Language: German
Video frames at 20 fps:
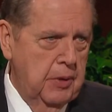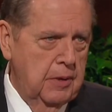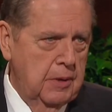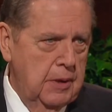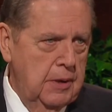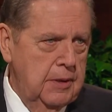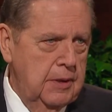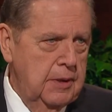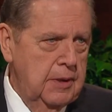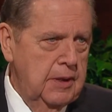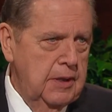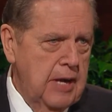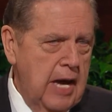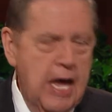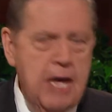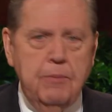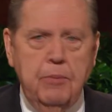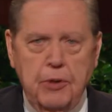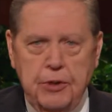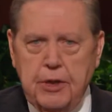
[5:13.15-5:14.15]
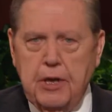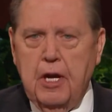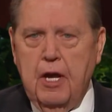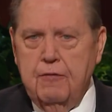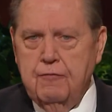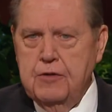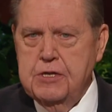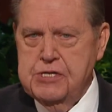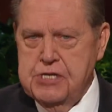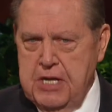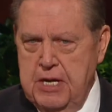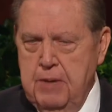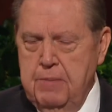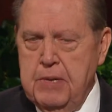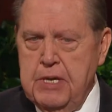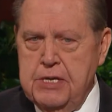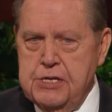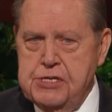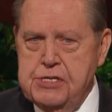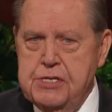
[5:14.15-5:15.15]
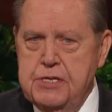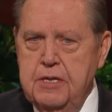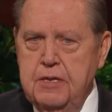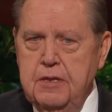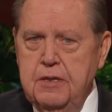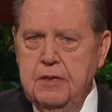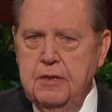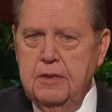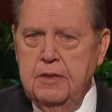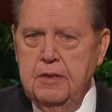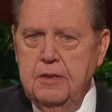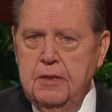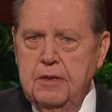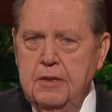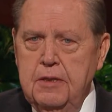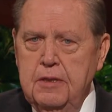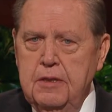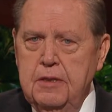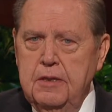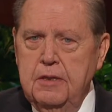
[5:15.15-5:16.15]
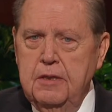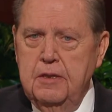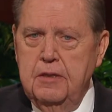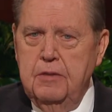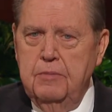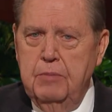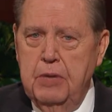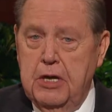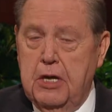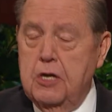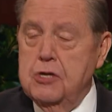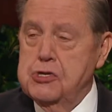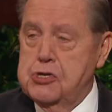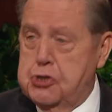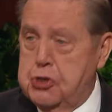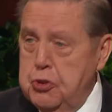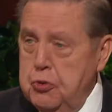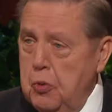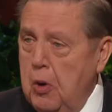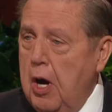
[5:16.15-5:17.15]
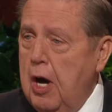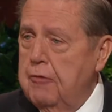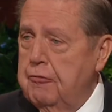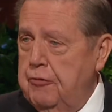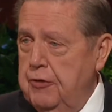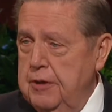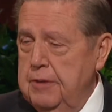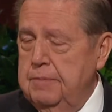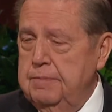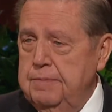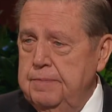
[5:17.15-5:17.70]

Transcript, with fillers: Dass zumindest er beispielsweise fähig ist, seine Feinde zu lieben.